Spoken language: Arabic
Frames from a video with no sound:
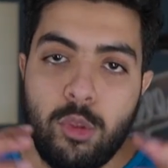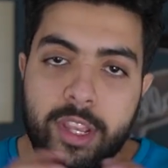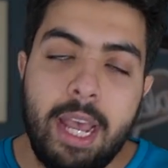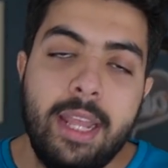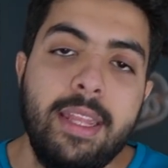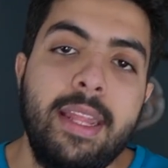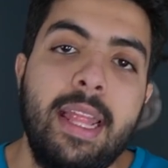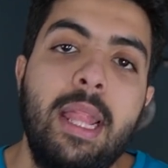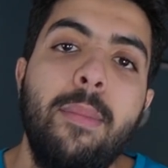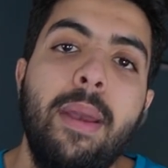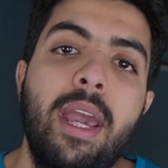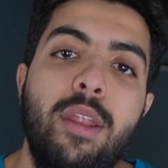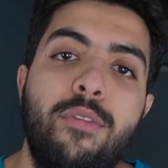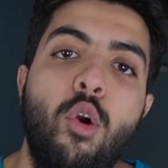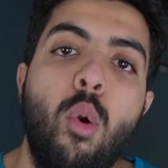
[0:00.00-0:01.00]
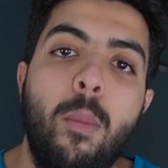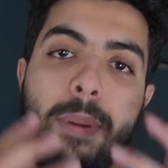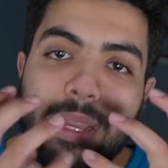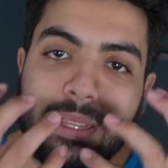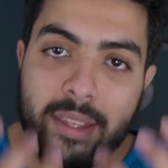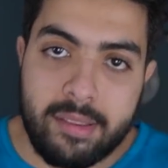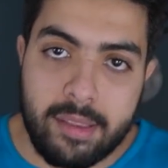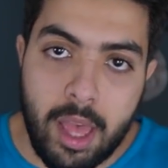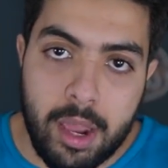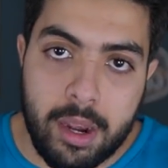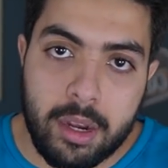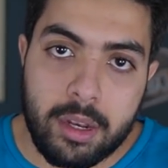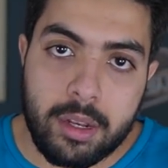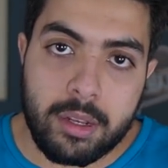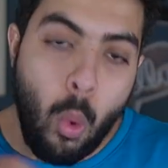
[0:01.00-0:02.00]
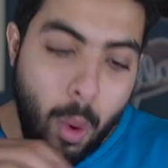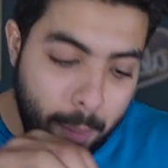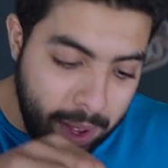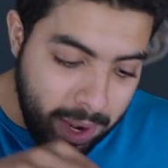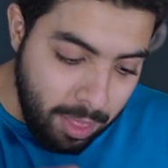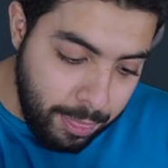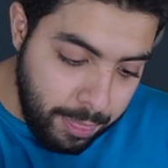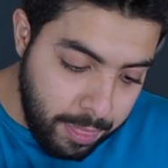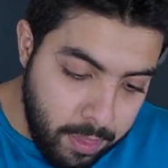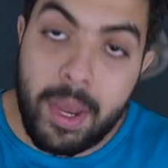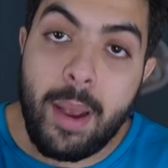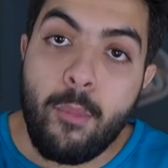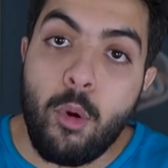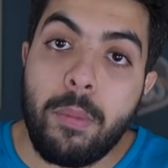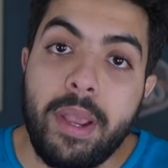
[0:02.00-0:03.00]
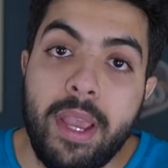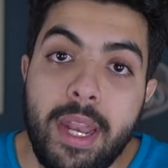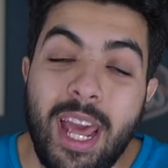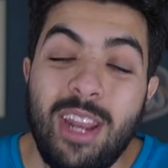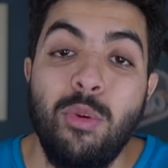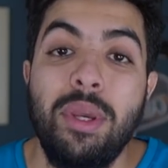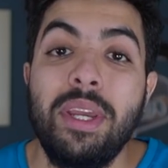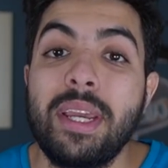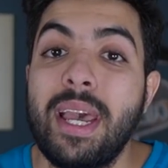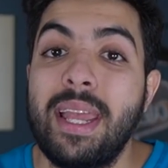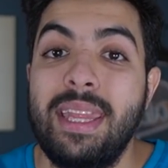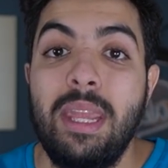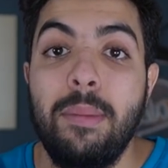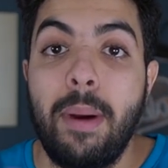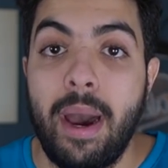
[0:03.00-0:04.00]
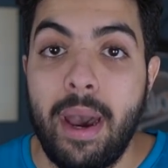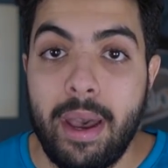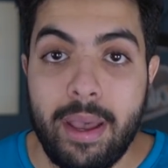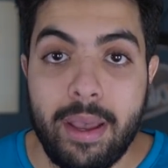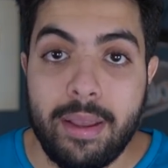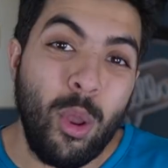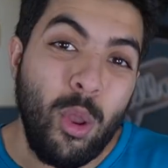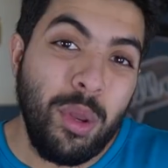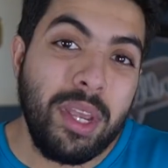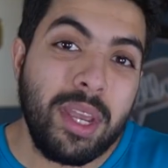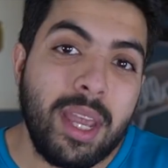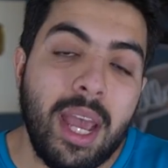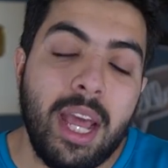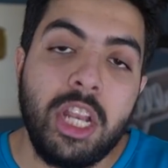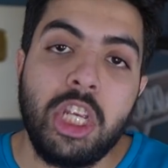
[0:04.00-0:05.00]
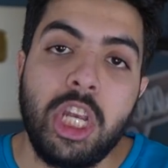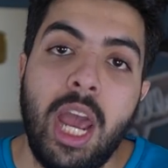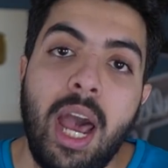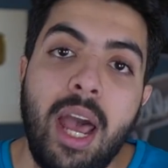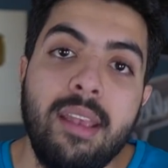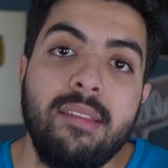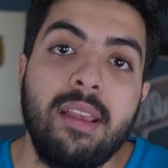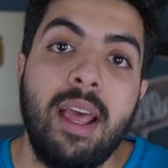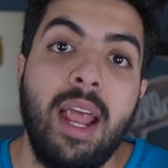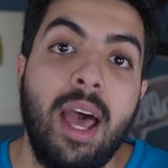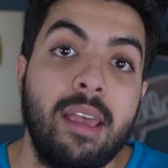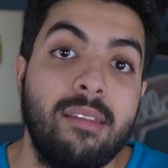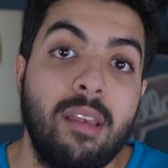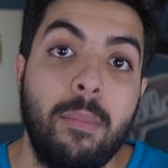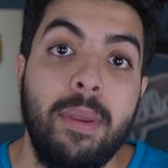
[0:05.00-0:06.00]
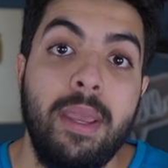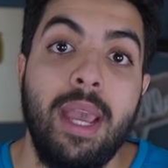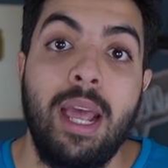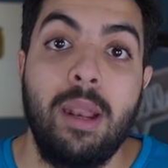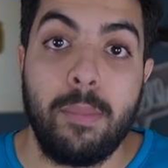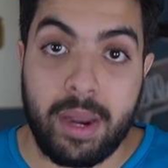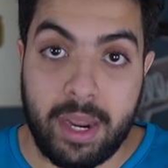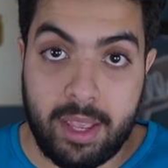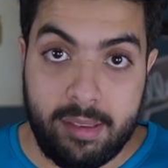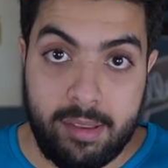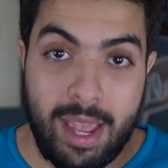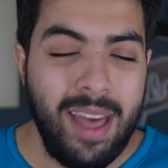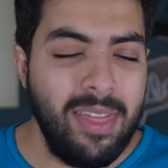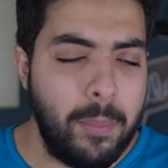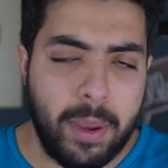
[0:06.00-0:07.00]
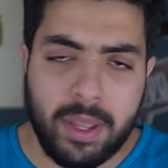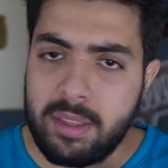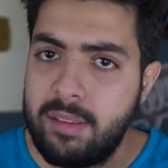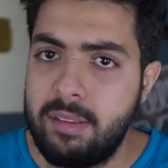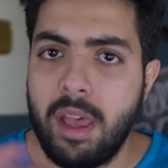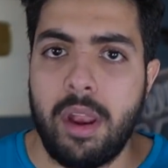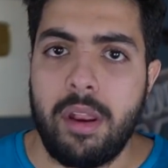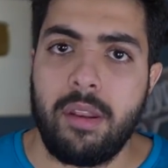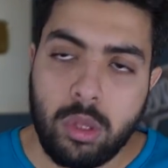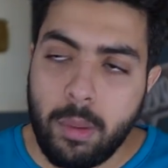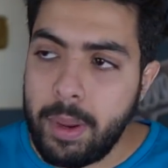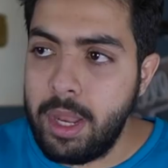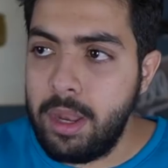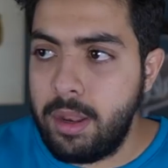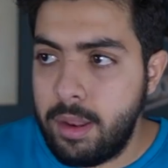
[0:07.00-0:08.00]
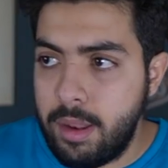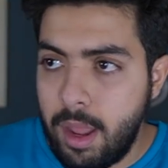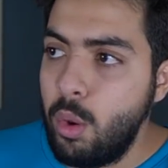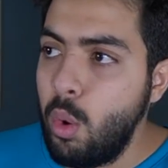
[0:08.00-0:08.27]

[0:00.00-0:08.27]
المتعدد اللي ما يعرفه هو باختصار هو مرض من الممكن ان يعيق الدماغ ويعيق الجهاز العصبي المركزي هذا باختصار وطبعا